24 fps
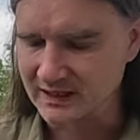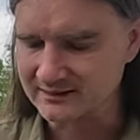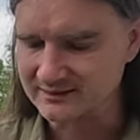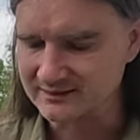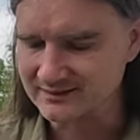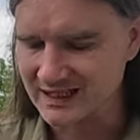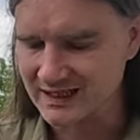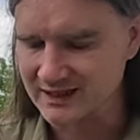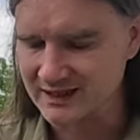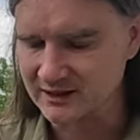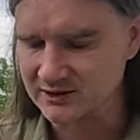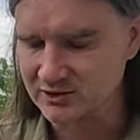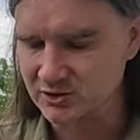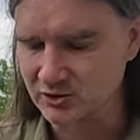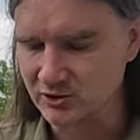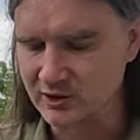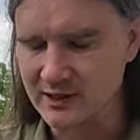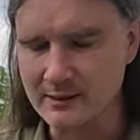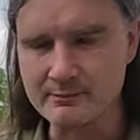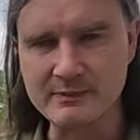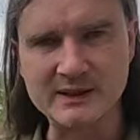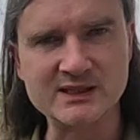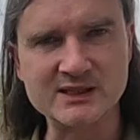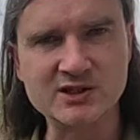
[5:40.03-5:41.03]
Taka trochę
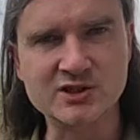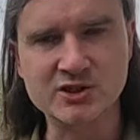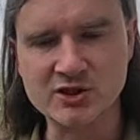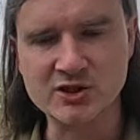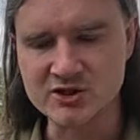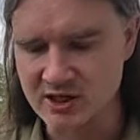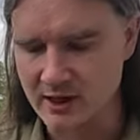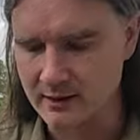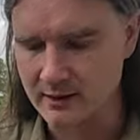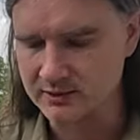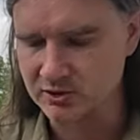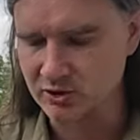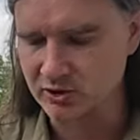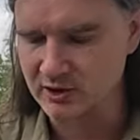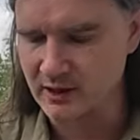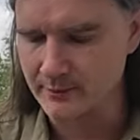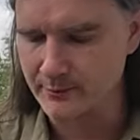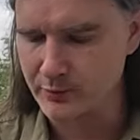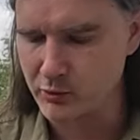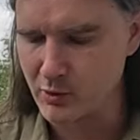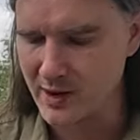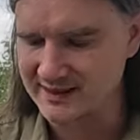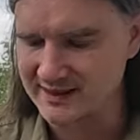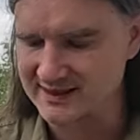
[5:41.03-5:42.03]
bez życia, trochę
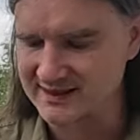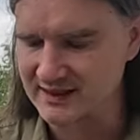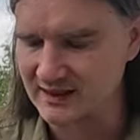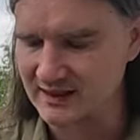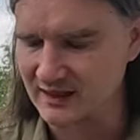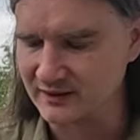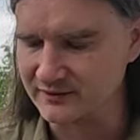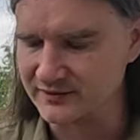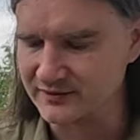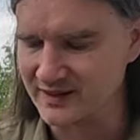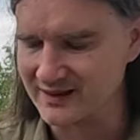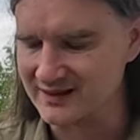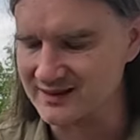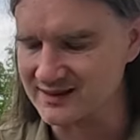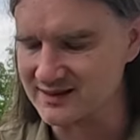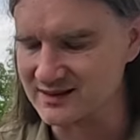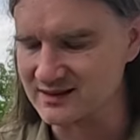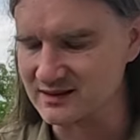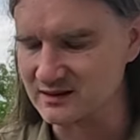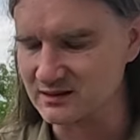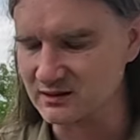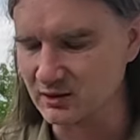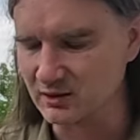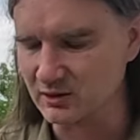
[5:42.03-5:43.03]
płaska, więc
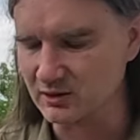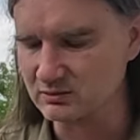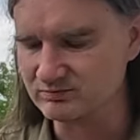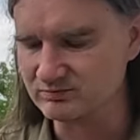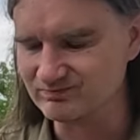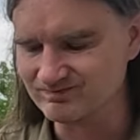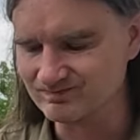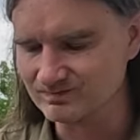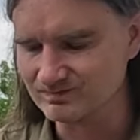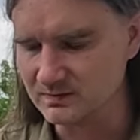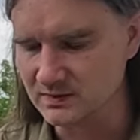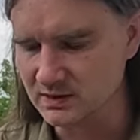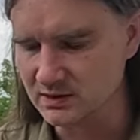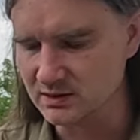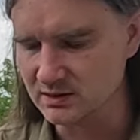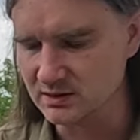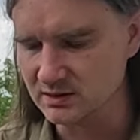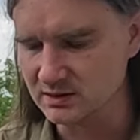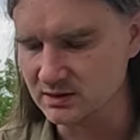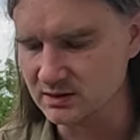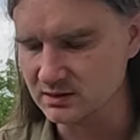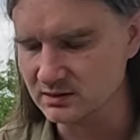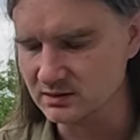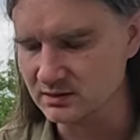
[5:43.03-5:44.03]
no
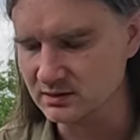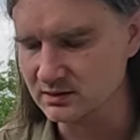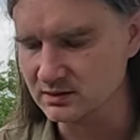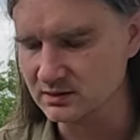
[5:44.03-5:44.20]
yy,